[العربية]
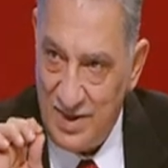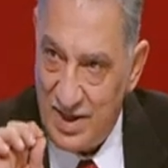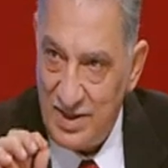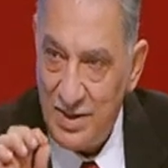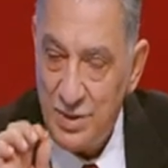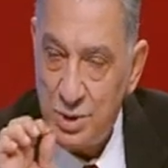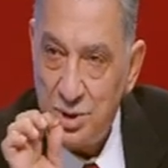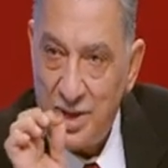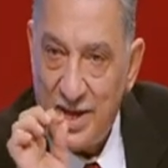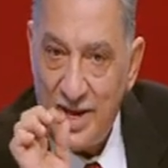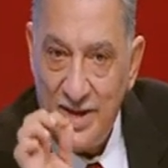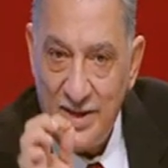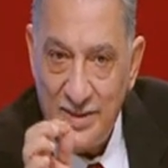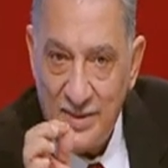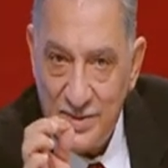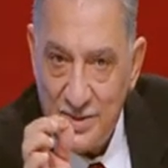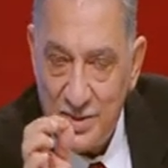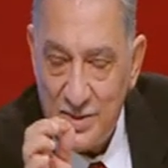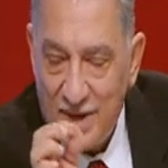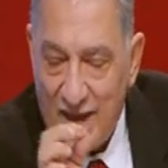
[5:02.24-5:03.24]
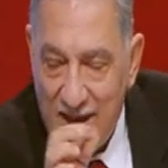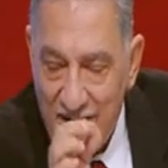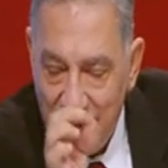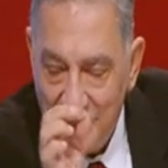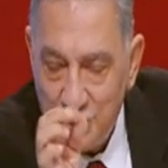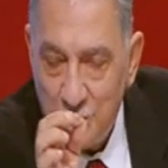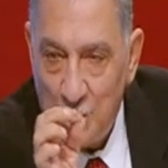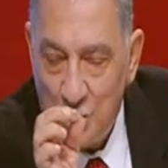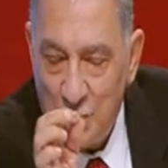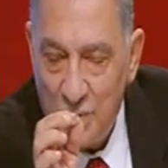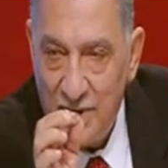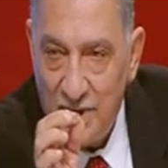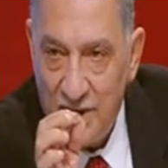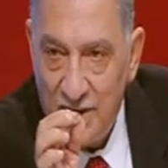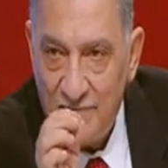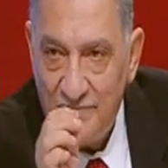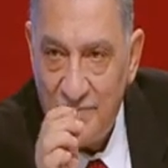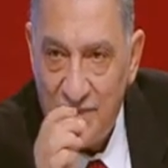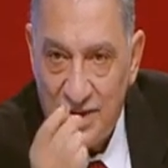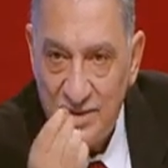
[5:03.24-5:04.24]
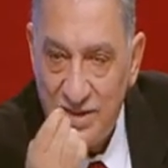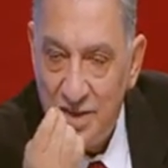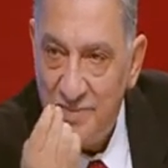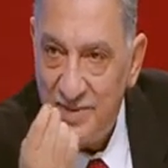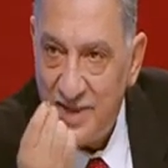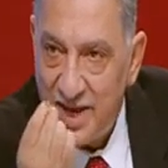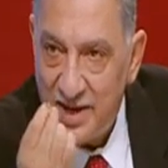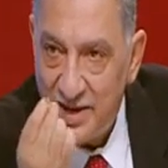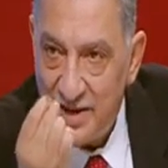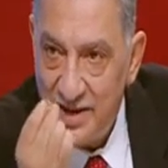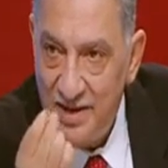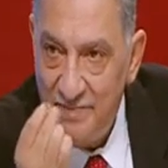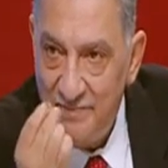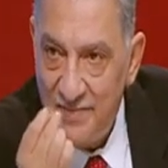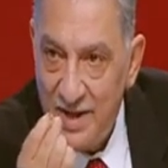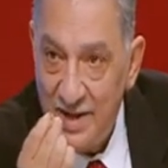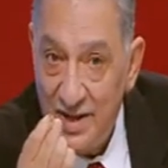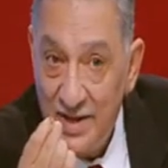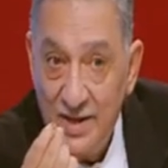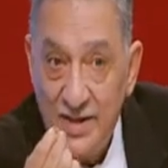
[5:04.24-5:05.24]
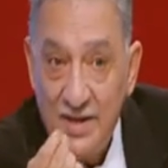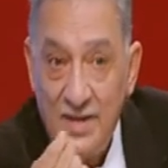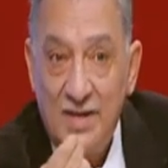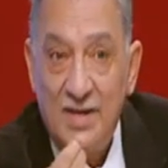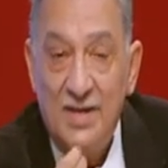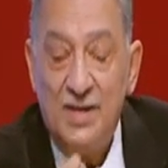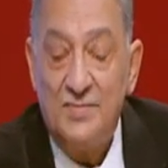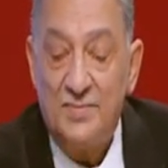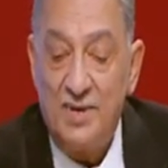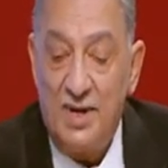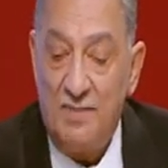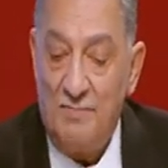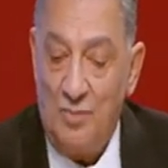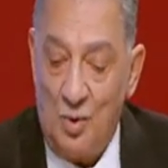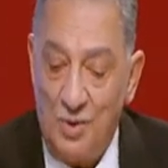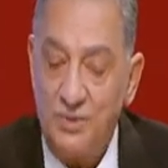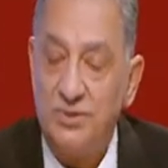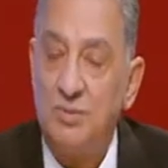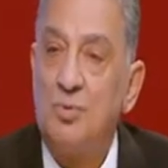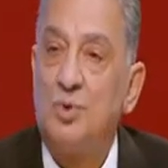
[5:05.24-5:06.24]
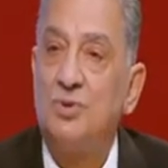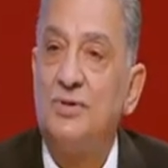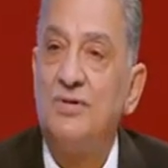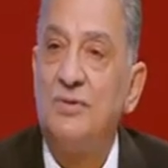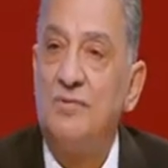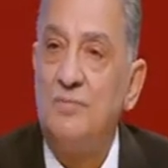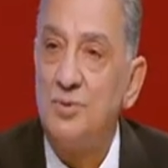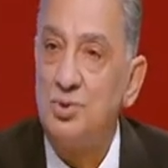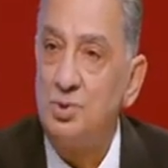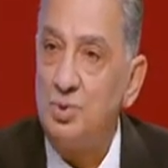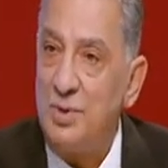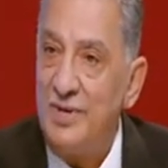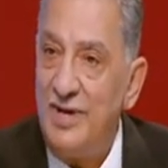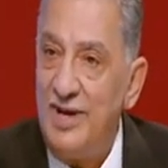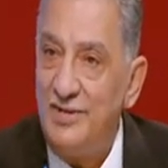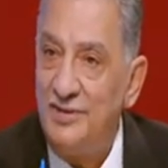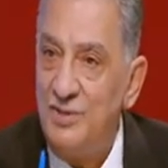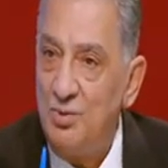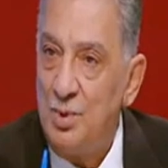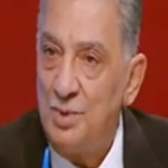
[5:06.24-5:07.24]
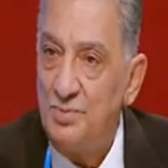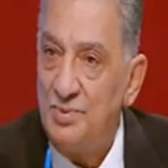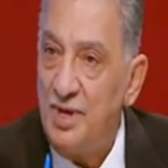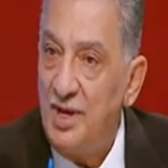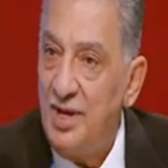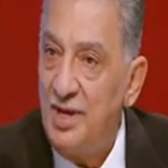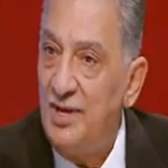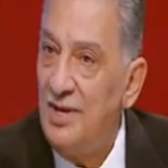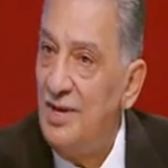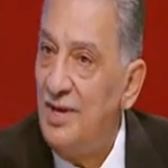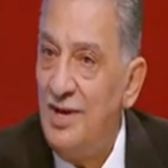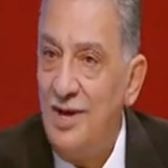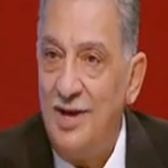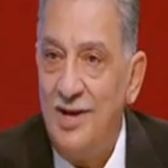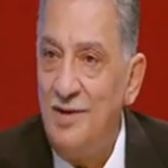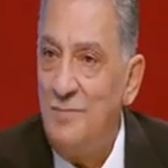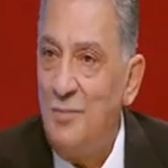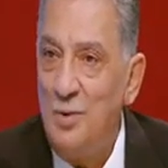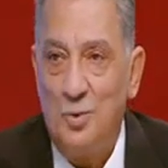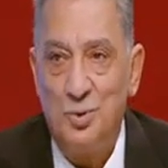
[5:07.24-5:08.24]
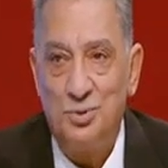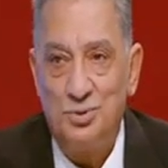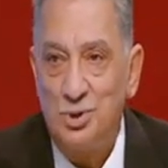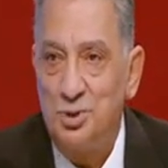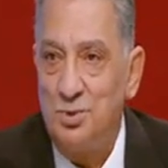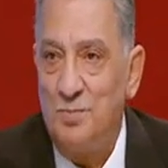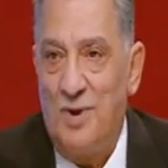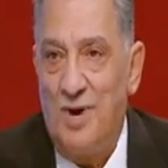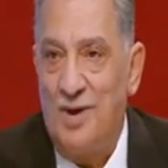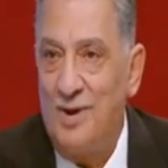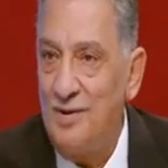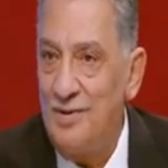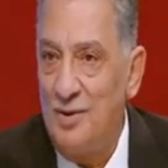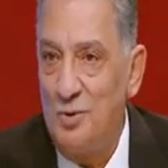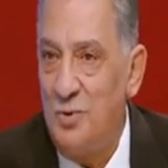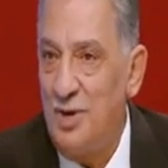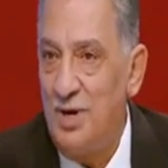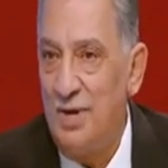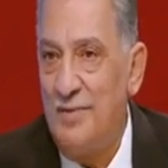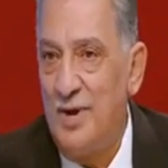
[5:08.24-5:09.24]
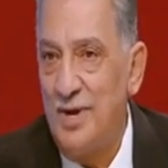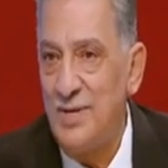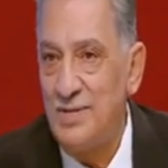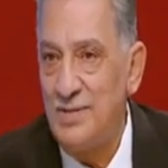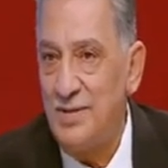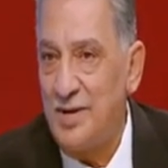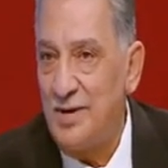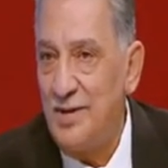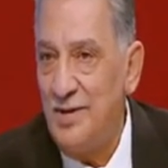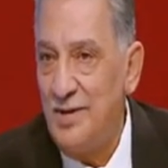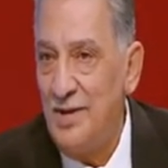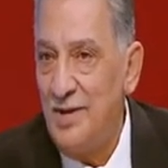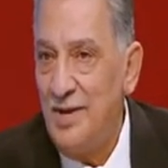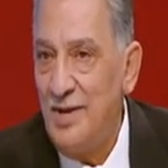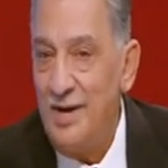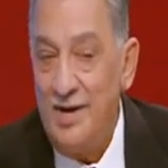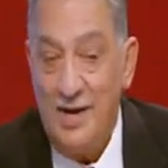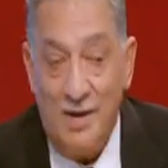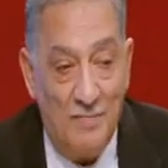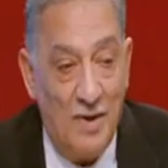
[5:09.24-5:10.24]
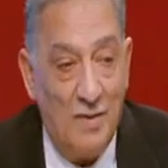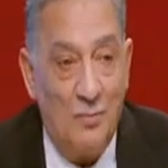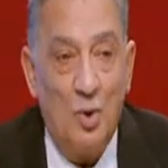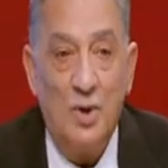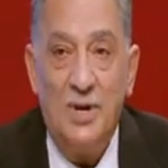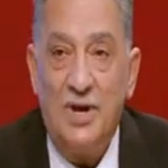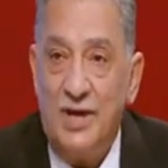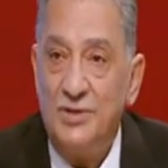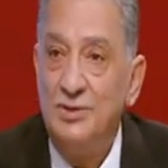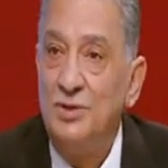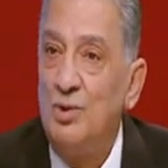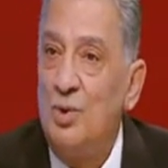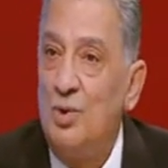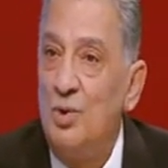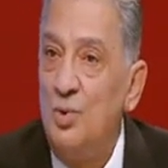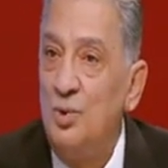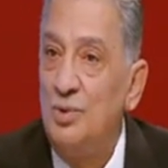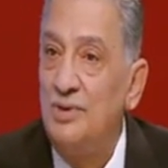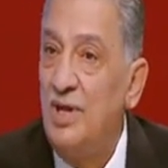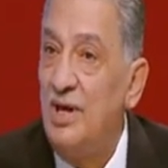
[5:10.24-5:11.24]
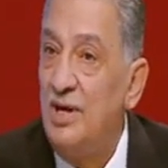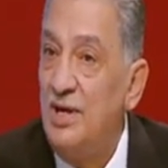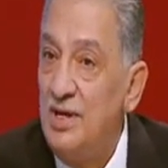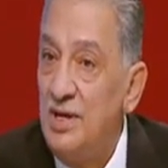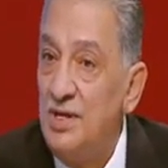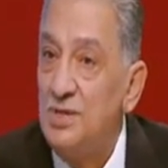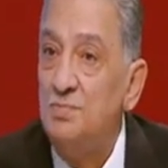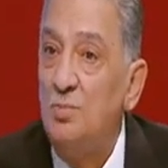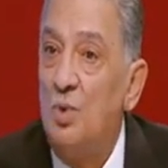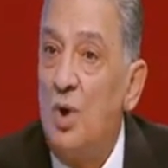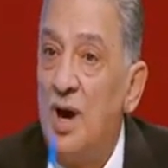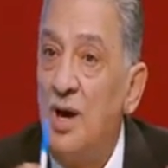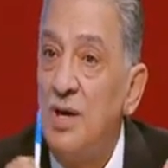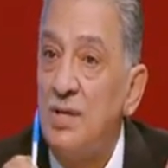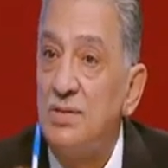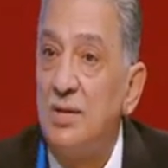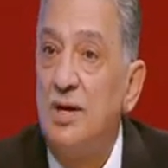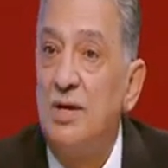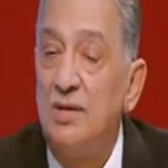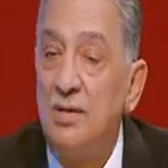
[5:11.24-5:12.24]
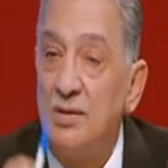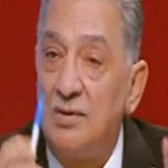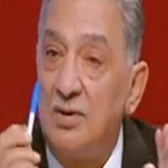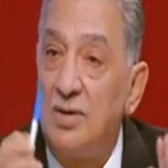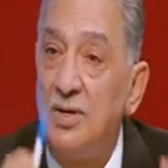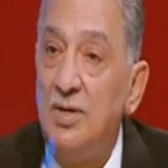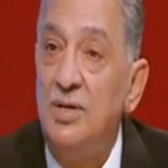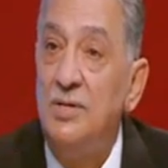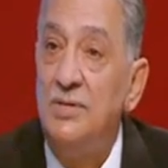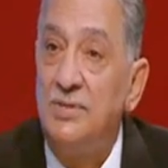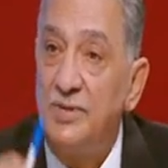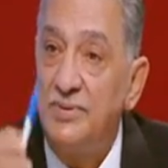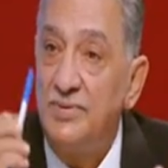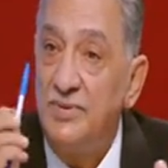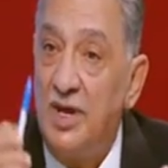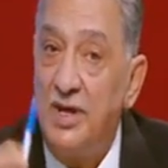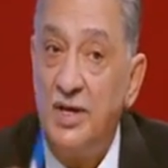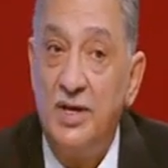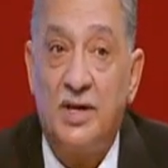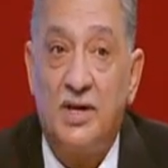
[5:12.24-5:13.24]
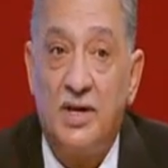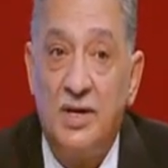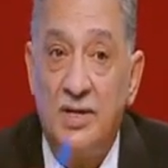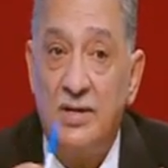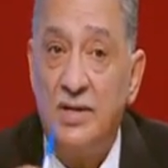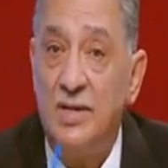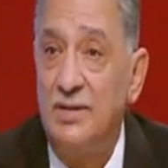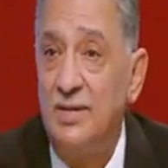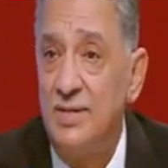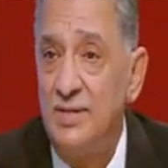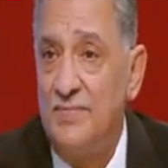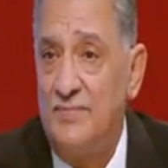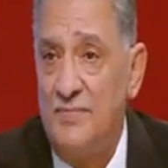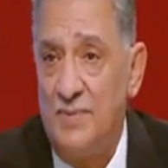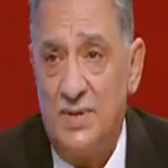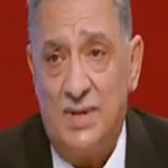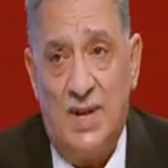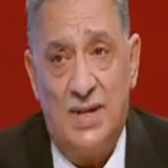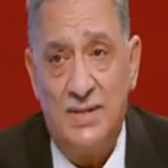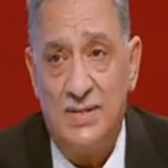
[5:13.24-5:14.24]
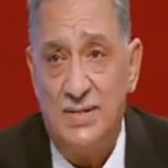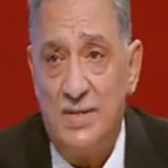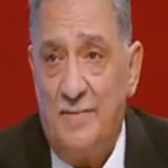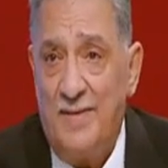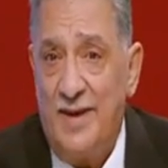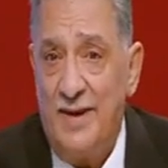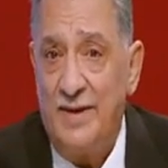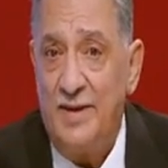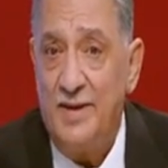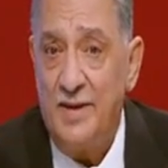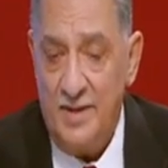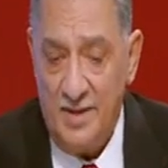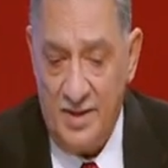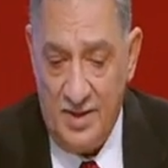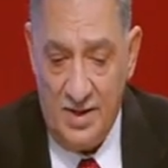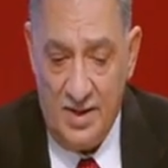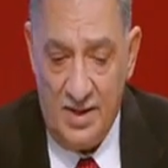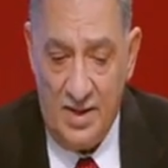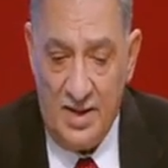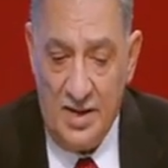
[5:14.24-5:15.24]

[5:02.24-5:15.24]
يعني اشتغلت حياتي كلها بتعتمد على الكلمه صحيح فلما قلت مرتضى منصور لحن الوفاء انا ما كنتش بهرج ولا بهزر لما بقول لحن الخلود لان اسمه هيظل الرئيس التاريخي لنادي في نادي الزمالك اه.